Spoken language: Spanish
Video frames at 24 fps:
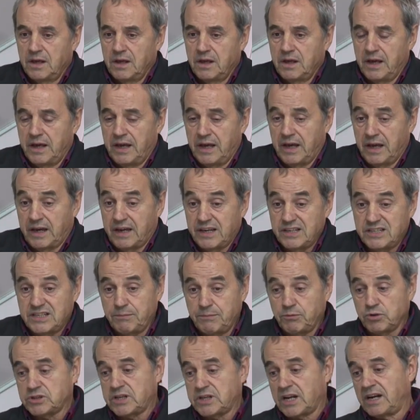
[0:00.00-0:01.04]
Eh,
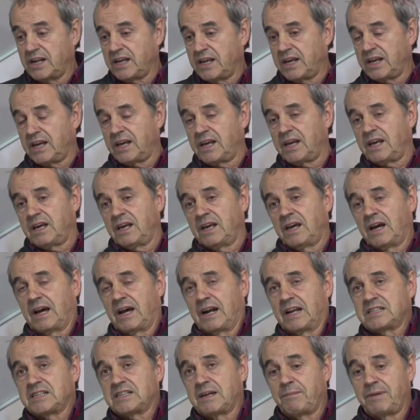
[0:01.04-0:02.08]
quisimos darle a la
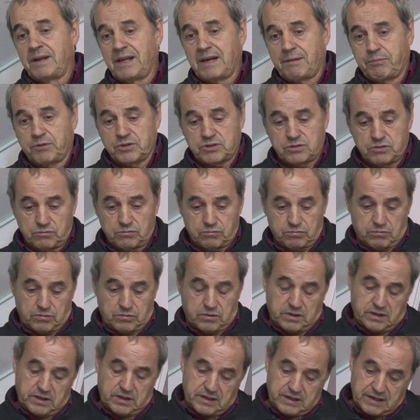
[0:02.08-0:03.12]
asamblea, pues
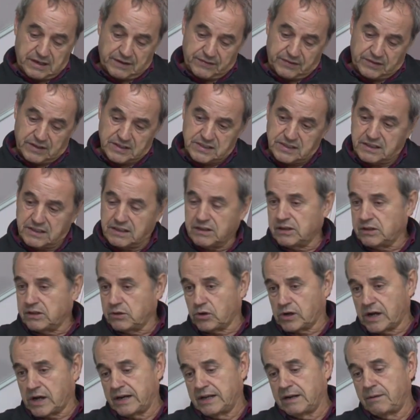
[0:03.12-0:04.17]
eh, antes de
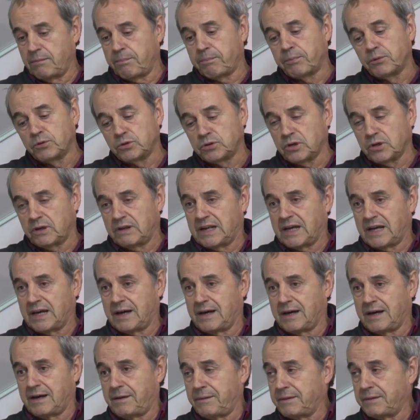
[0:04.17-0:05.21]
tocar el punto de
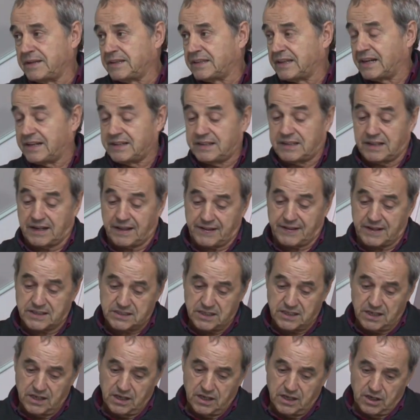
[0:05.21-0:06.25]
la venta de entradas,
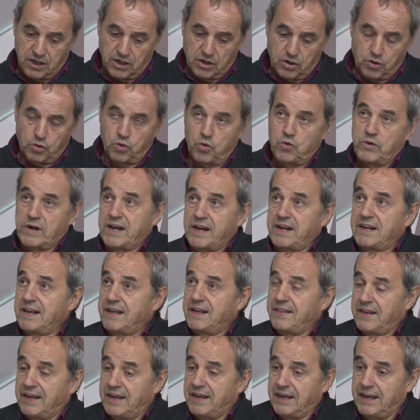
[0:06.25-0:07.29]
un aire
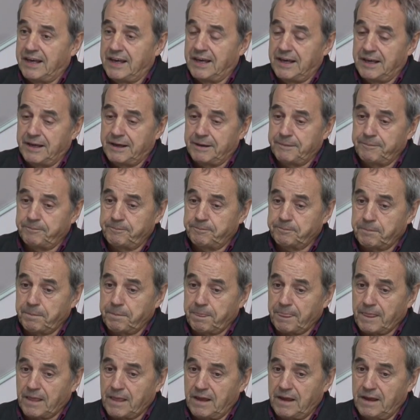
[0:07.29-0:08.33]
de,
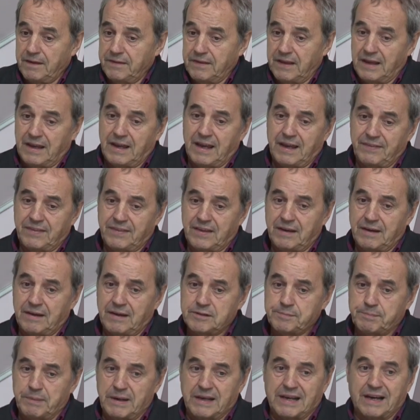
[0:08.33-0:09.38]
de, de
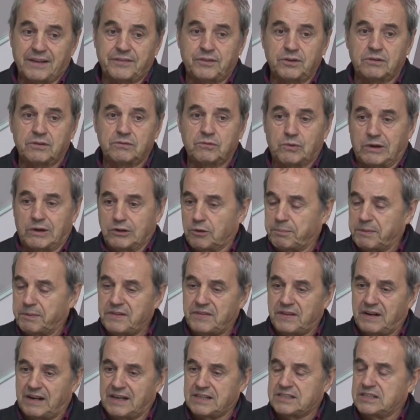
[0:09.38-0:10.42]
explicación, cuatro
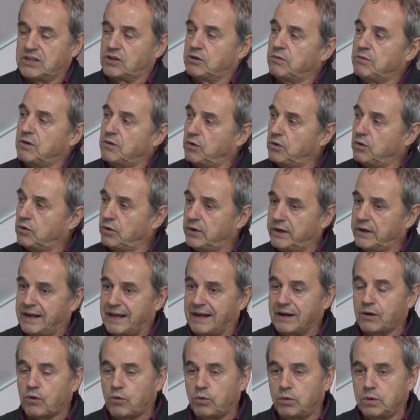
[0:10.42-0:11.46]
pinceladas de cómo era
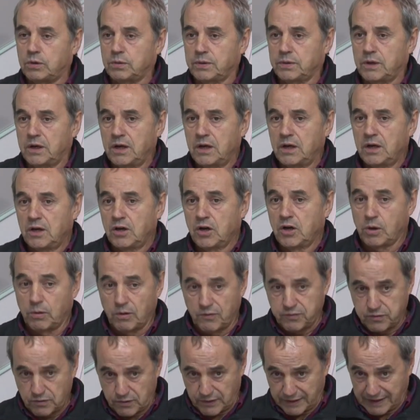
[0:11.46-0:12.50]
el club cómo
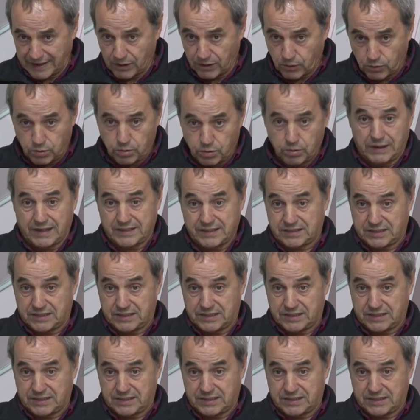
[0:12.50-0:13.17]
funciona el club, las